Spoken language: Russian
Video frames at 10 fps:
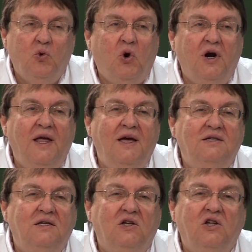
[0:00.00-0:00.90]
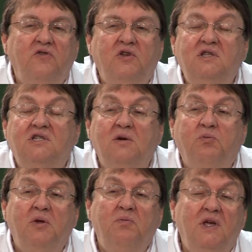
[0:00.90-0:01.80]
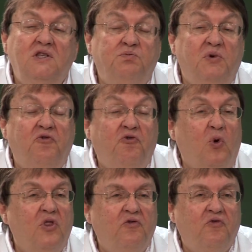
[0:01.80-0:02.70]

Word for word: о тех херувимах, которые стоят перед Эдемским,